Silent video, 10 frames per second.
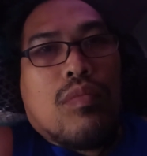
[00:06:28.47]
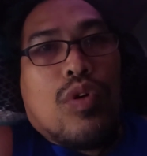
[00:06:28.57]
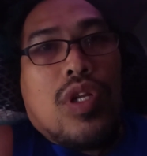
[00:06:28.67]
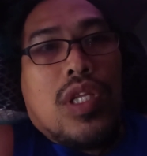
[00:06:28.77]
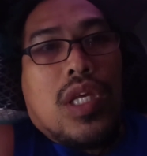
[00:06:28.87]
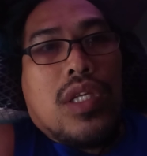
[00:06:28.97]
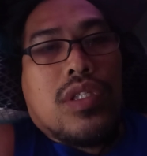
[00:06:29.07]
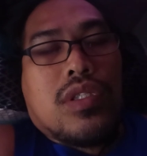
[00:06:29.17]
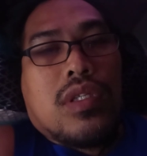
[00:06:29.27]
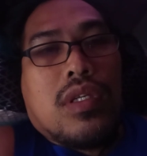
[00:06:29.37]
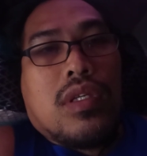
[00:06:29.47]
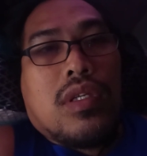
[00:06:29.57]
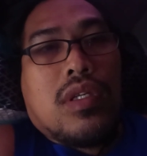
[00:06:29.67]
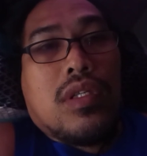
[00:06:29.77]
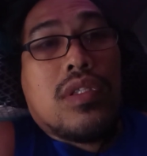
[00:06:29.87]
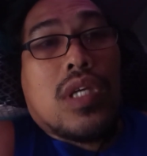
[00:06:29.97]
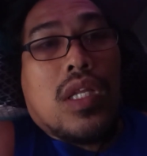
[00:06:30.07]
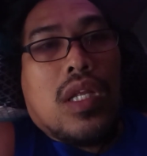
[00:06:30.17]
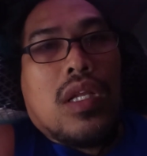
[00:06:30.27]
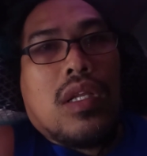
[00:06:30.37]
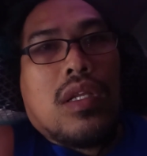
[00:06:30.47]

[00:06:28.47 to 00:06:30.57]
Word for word: monetized channel.